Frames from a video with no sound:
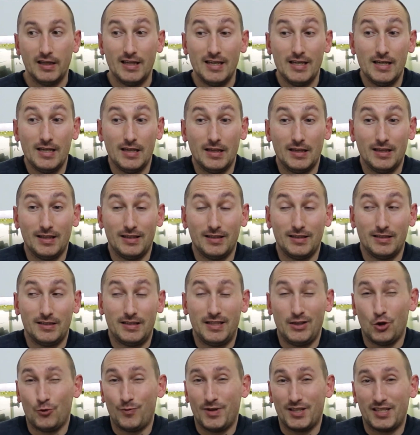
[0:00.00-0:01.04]
y
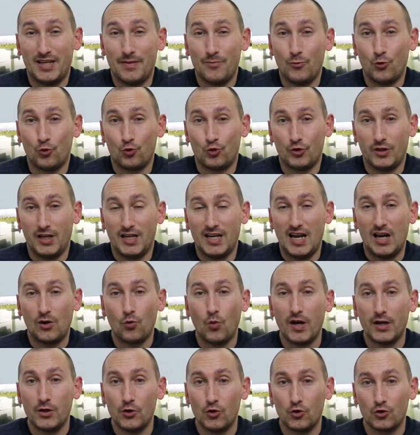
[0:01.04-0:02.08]
si nos basamos en
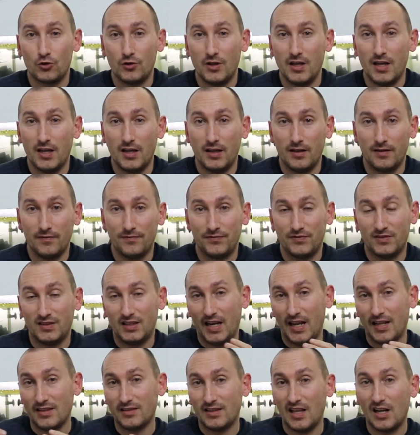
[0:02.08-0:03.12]
acuarios de
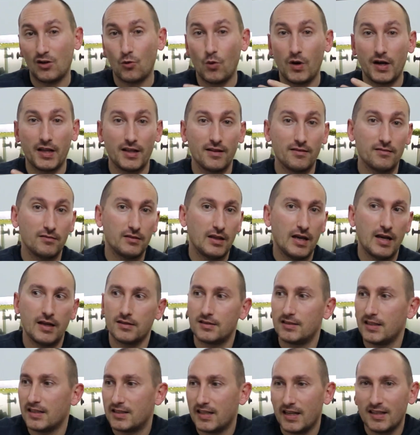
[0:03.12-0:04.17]
30,
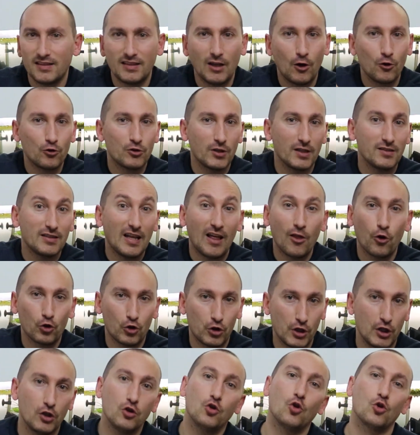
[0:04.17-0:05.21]
40, 60, 80,
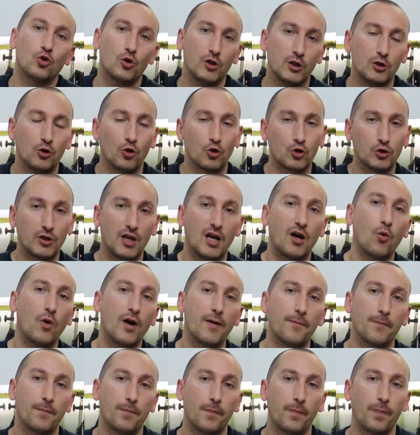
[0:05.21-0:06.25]
200 litros de
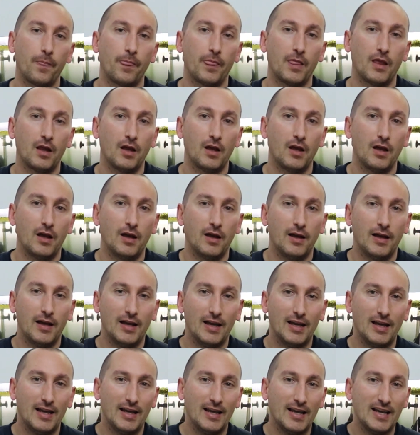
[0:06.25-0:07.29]
agua,
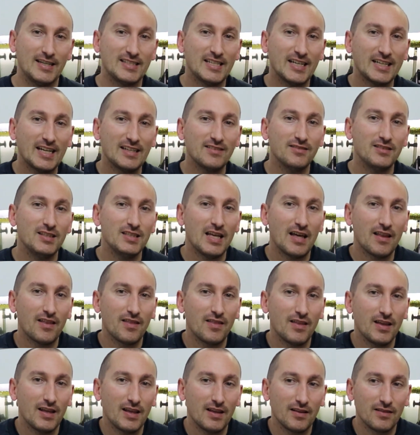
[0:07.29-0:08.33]
esa cantidad
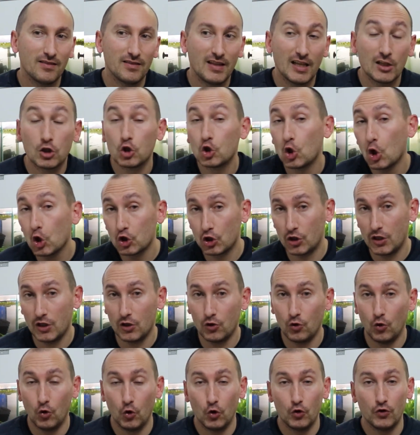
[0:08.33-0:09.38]
de, de,
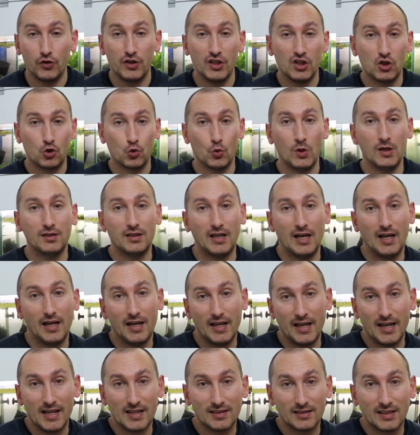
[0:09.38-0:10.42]
tóxico
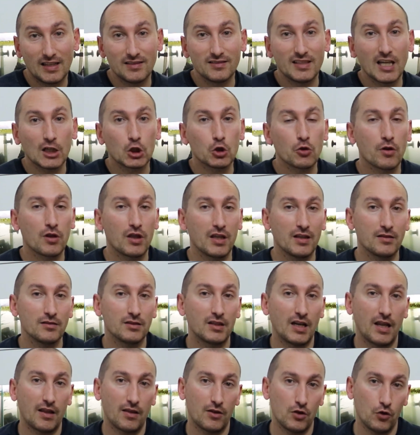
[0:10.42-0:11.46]
disuelta en tanta
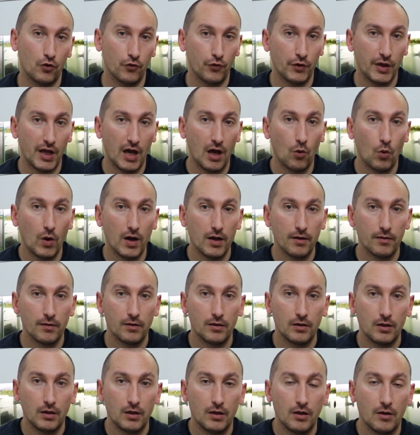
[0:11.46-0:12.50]
concentración de agua
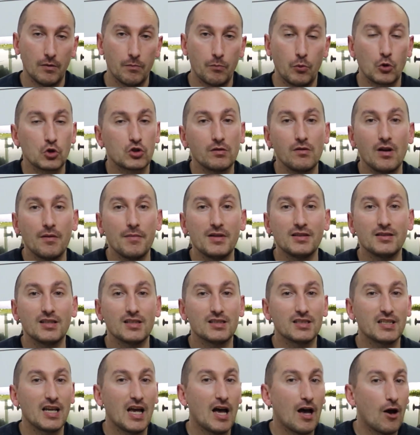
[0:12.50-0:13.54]

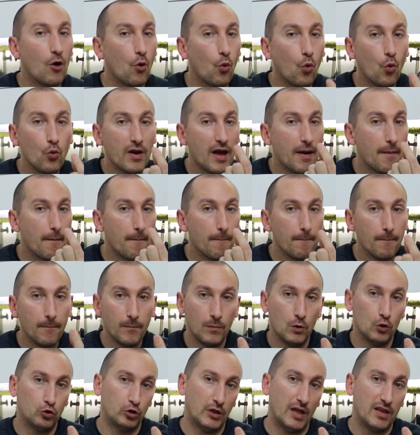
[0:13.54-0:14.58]
posiblemente sea una
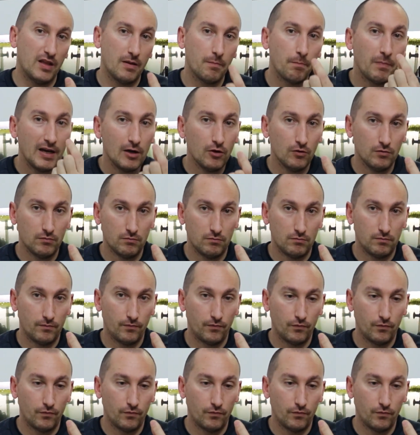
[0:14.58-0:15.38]
mota de pelo,